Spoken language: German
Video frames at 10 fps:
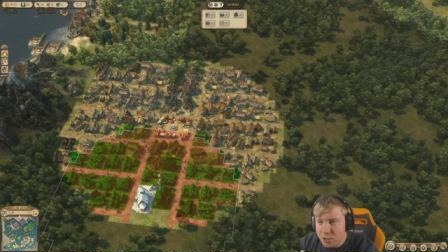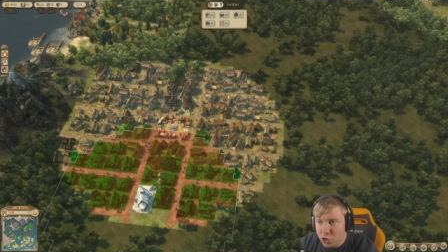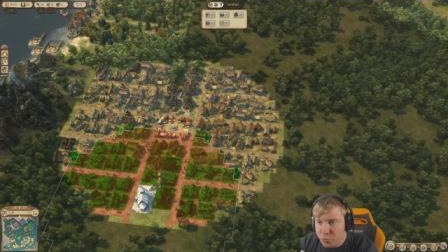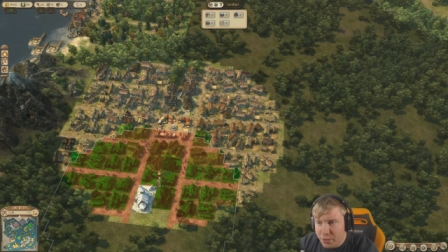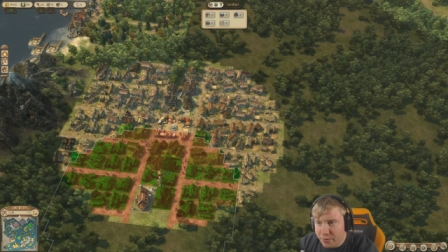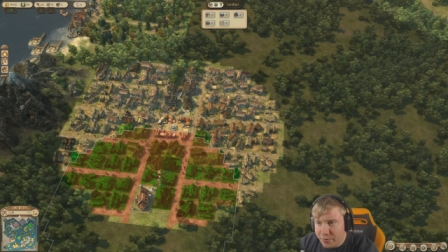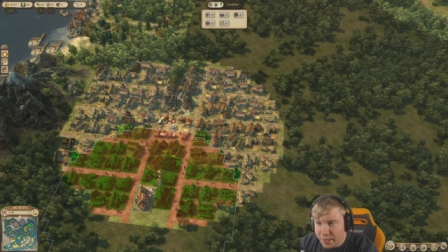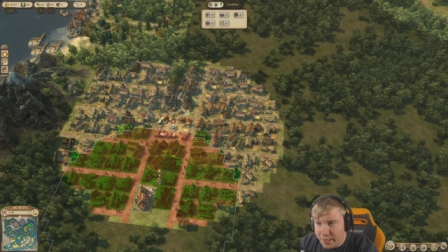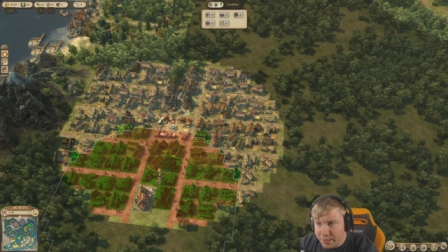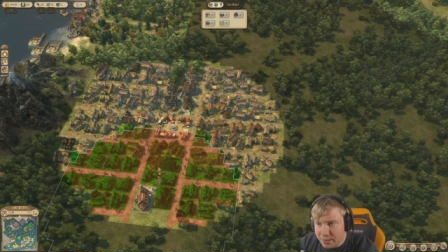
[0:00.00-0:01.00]
hier
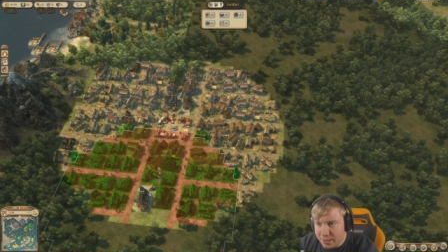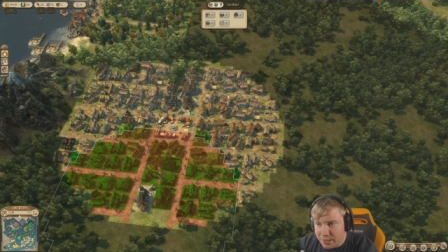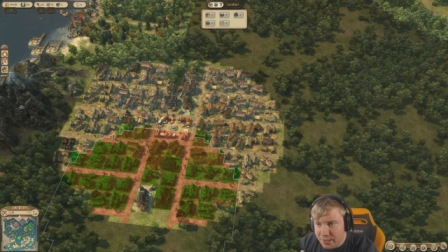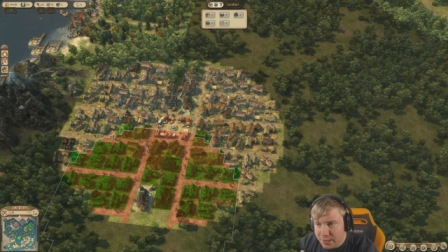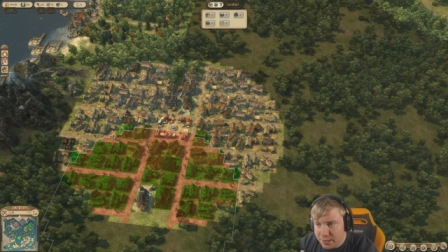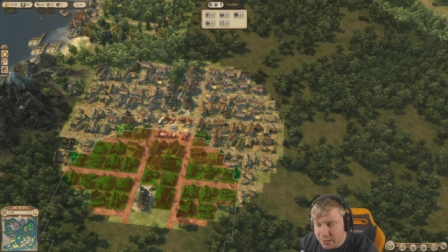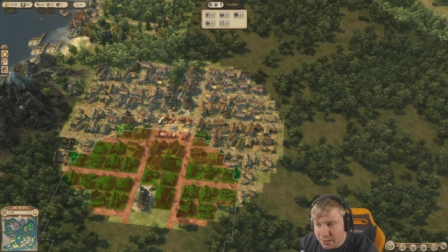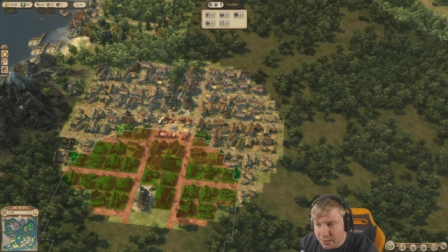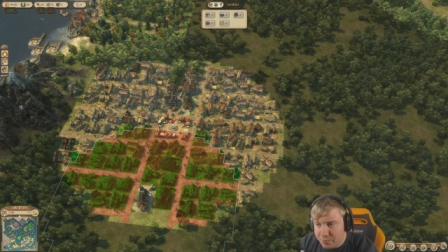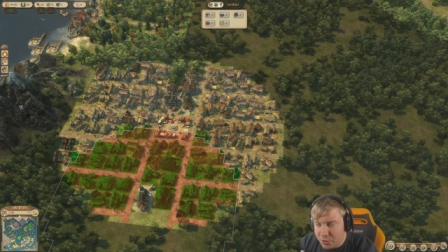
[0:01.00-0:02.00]
spiegelverkehrt eine Kirche
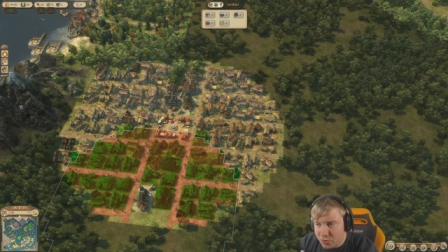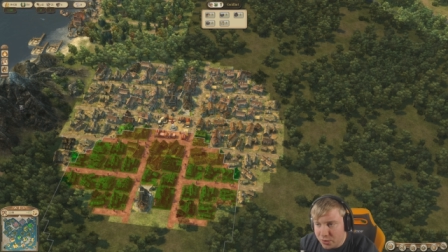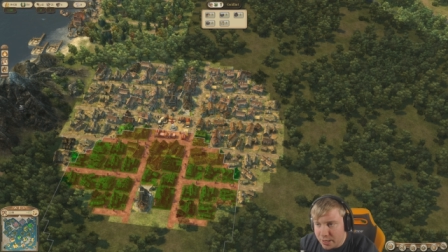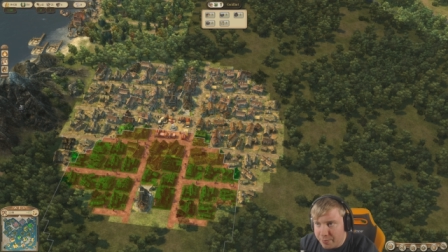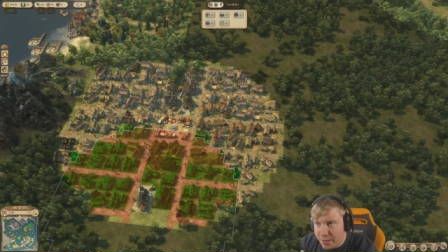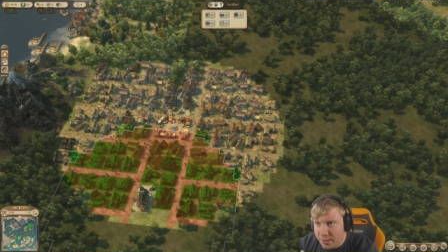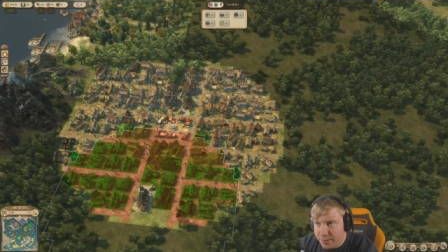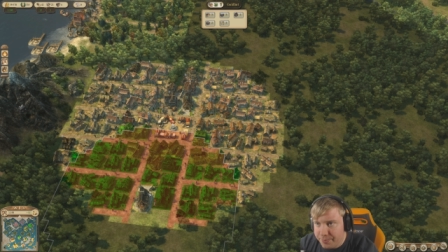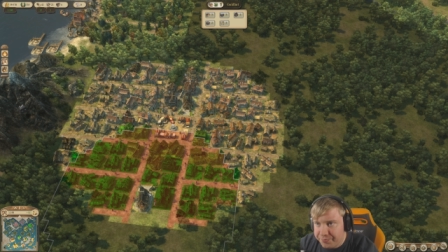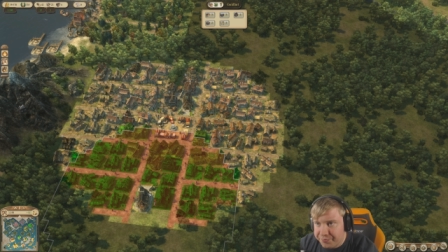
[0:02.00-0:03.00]
hin, äh, beziehungsweise eine
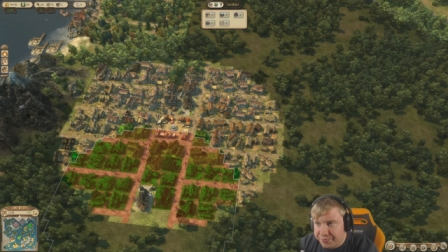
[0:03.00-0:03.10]
Kapelle.